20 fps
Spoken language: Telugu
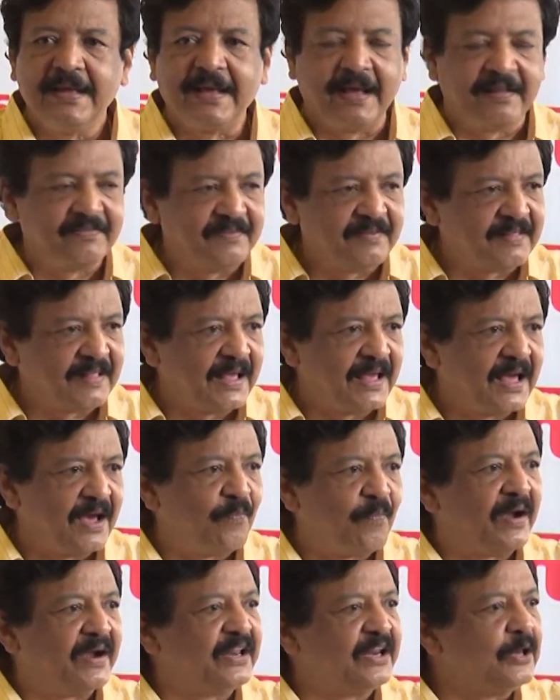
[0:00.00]
ఖచ్చితంగా
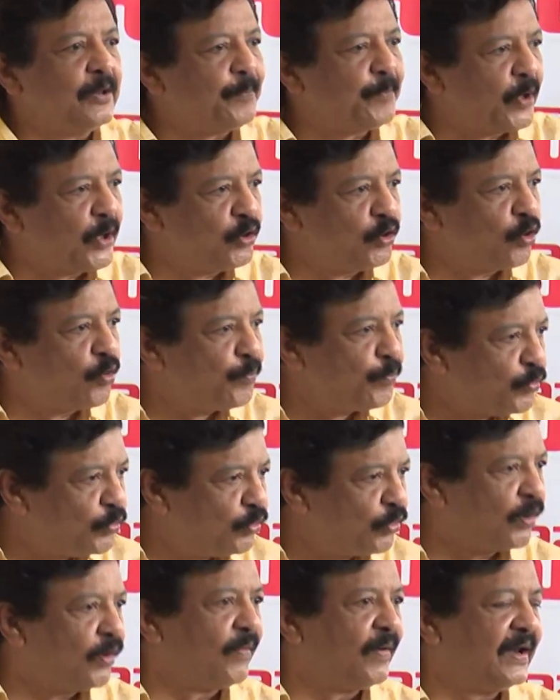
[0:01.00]
వాటి రిపేర్లకు
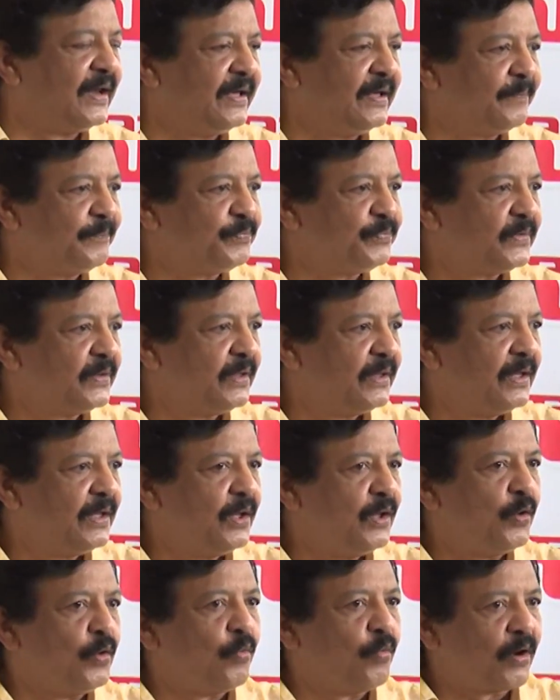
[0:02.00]
పూనుకోవాలి
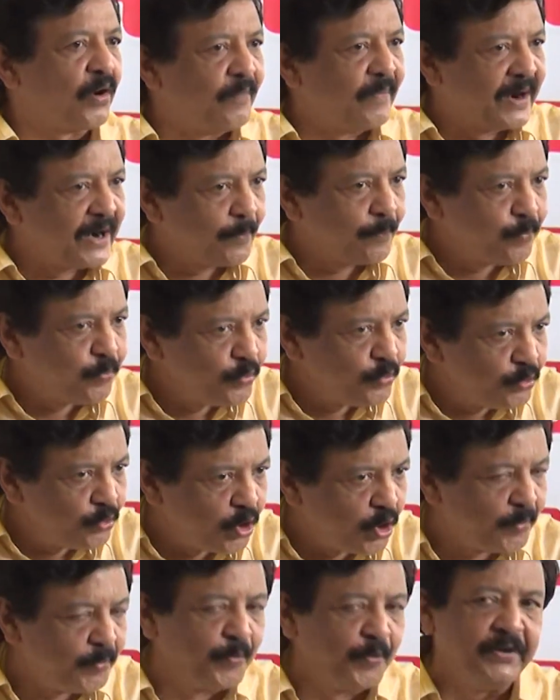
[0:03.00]
ఒకవేళ
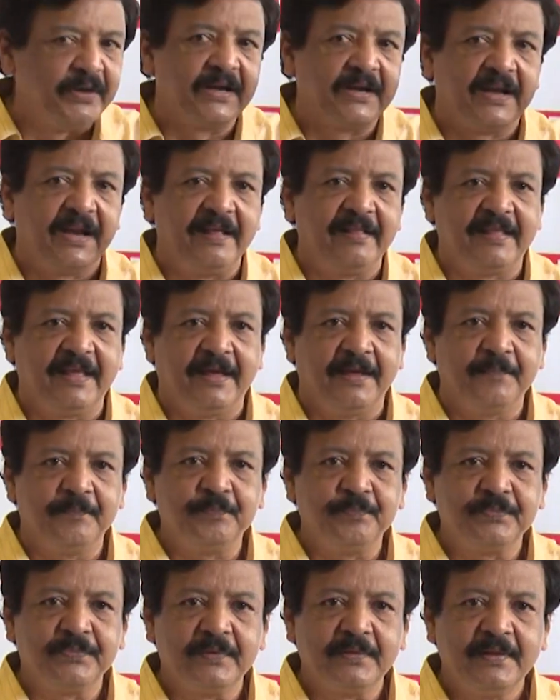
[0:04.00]
పూనుకోకపోయినట్లయితే
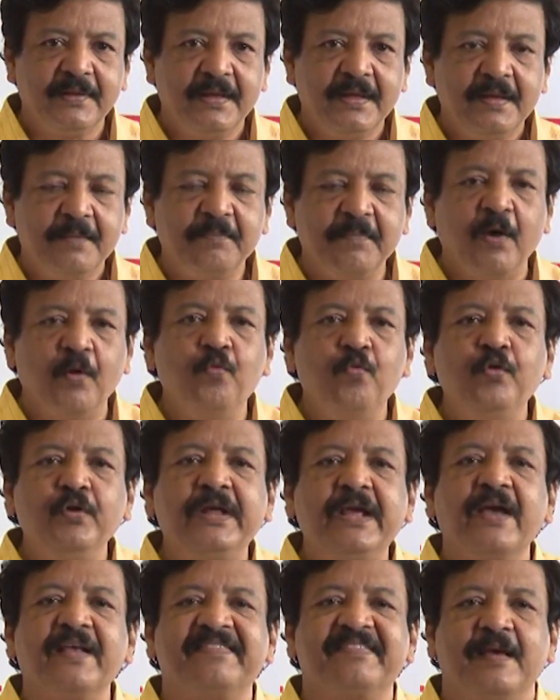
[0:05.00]
మేము
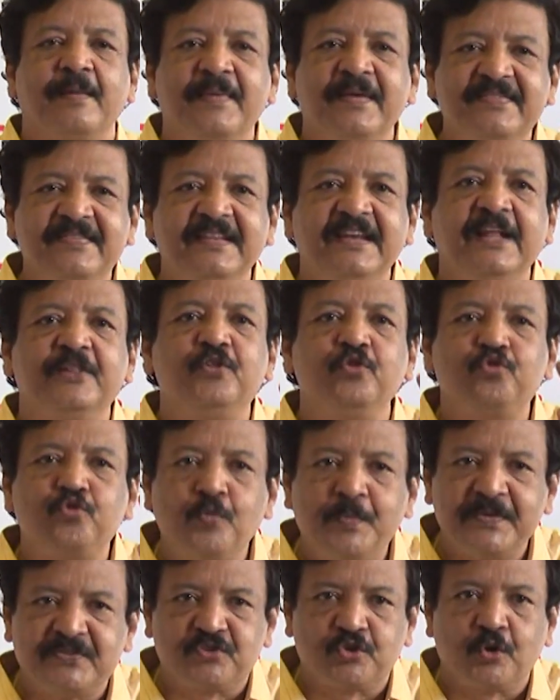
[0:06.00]
ఊరికే సమస్యను ఎత్తి
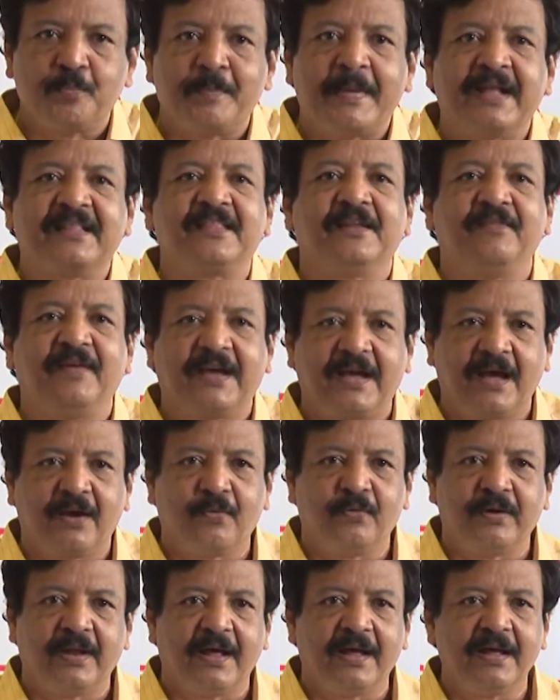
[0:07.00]
చూపించడం మాత్రమే
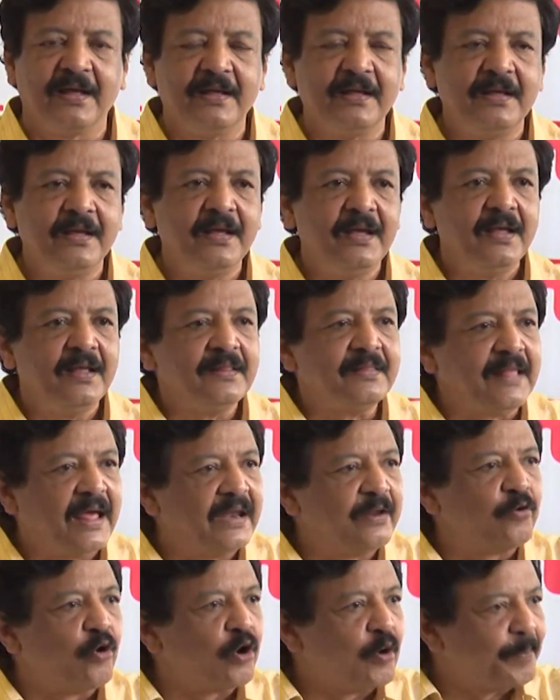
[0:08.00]
కాకుండా
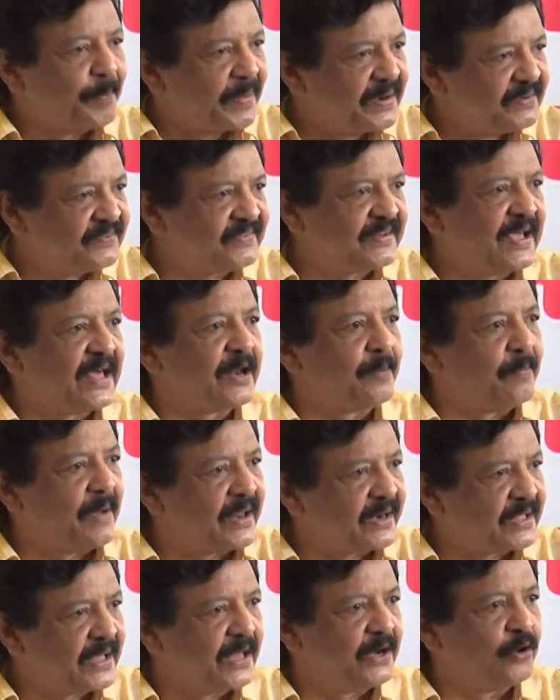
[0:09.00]
దానికి ఒక పరిష్కార
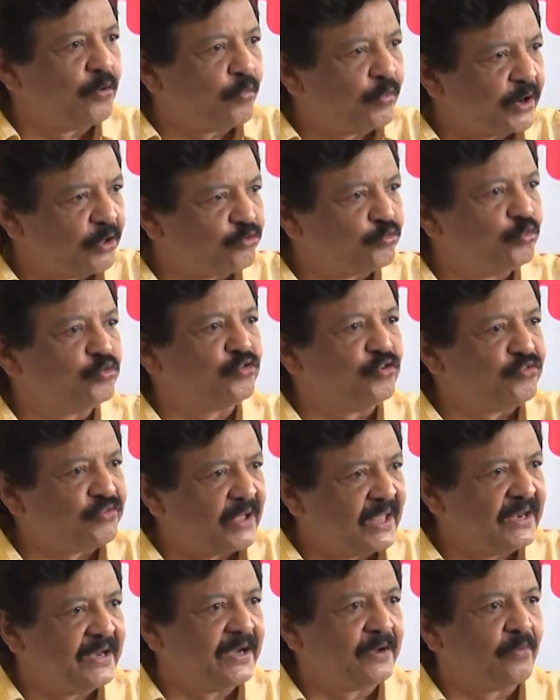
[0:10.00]
మార్గాన్ని కూడా
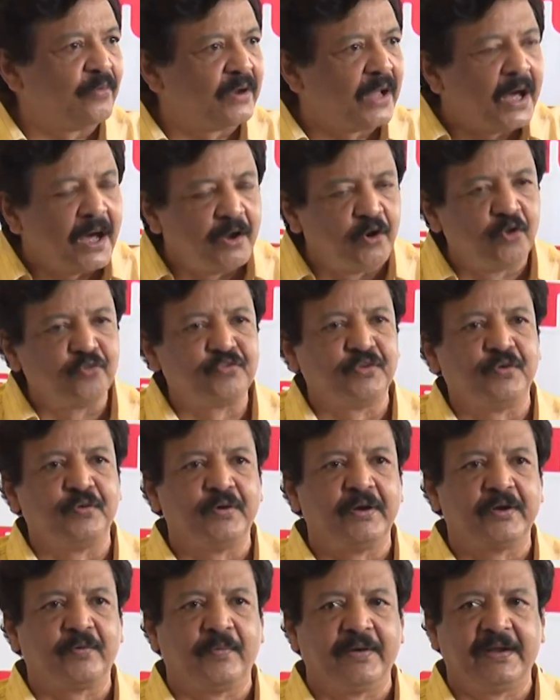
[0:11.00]
సూచించాలనేటువంటి ఆలోచన
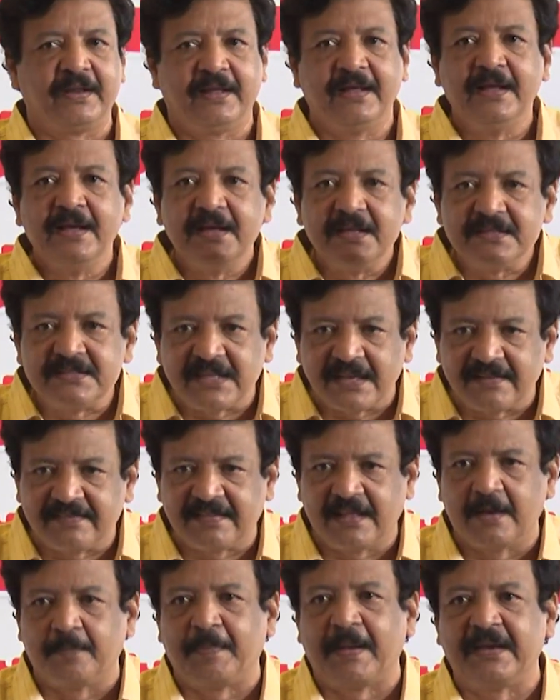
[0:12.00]
ఉన్నటువంటి
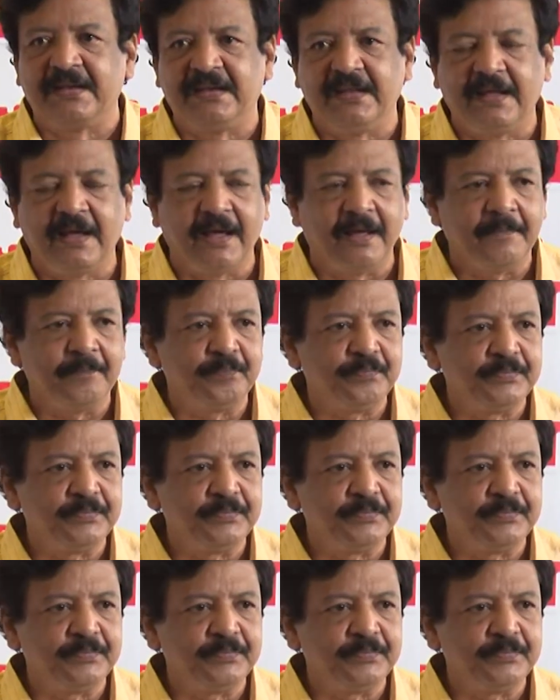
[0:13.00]
జనసేన పార్టీగా